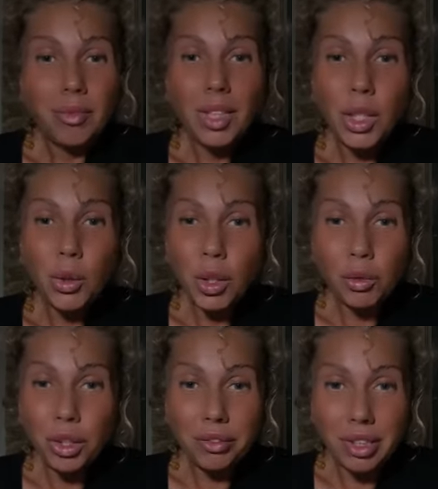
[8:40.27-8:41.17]
Ни у
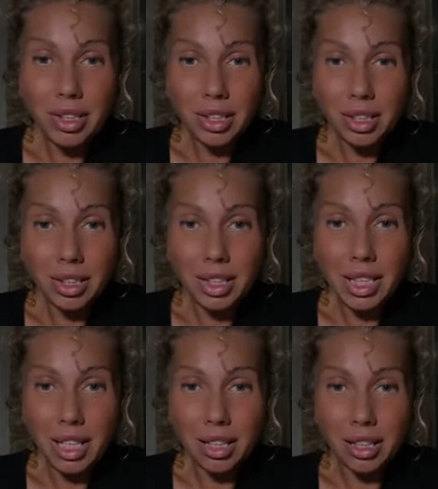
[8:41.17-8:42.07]
кого не возникнет
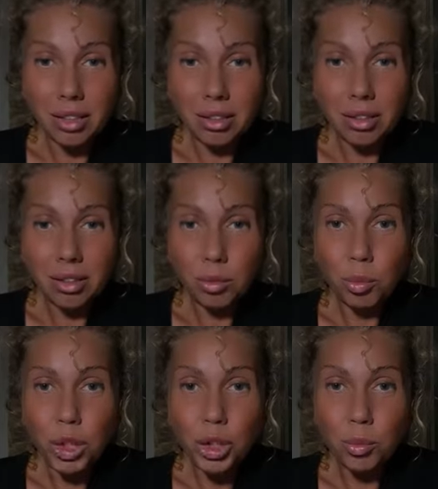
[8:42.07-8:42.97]
страха.
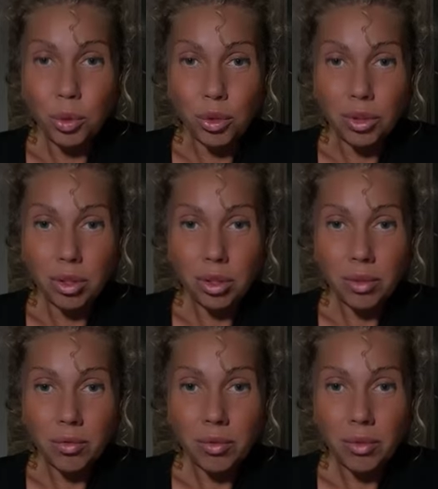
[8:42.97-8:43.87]
Почему?
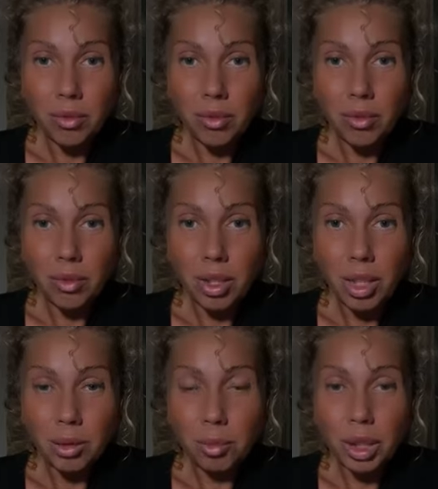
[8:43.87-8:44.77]

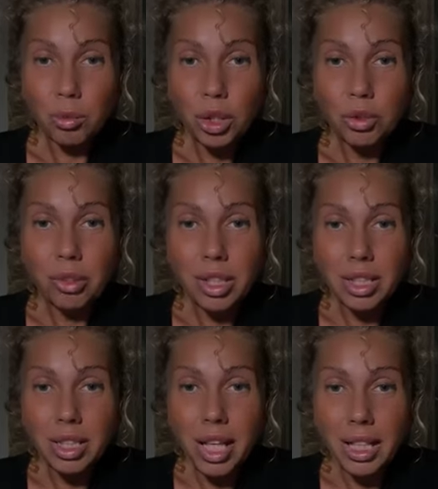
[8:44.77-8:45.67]
Потому что вы не
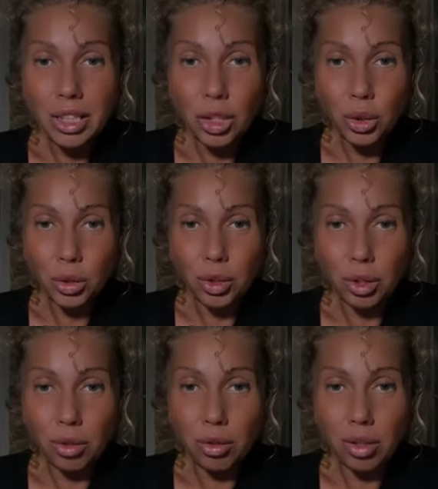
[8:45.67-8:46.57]
знаете, что это
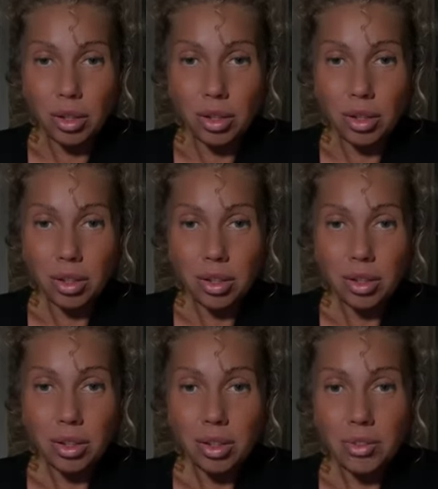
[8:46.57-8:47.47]
такое.
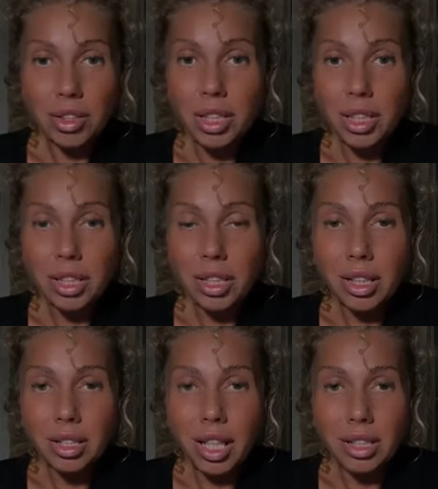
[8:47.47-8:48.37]
Вы это
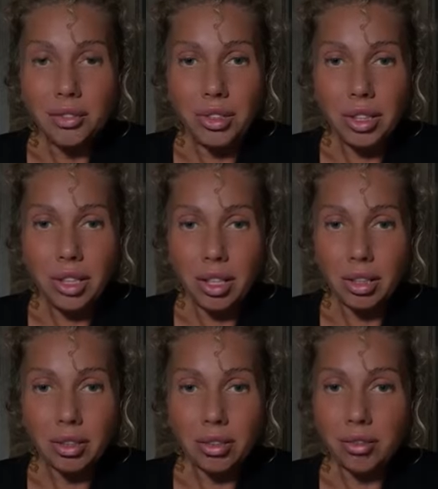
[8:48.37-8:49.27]
никогда не видели,
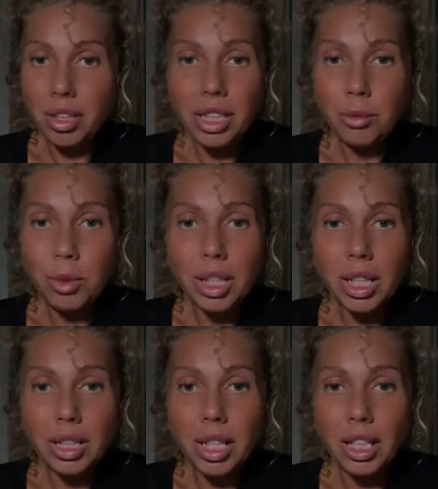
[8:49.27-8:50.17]
вы этим
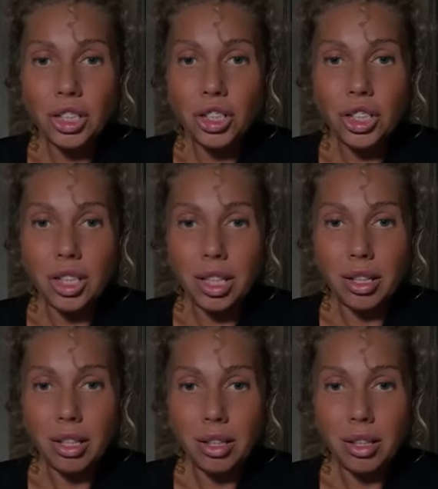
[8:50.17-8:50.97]
никогда не жили.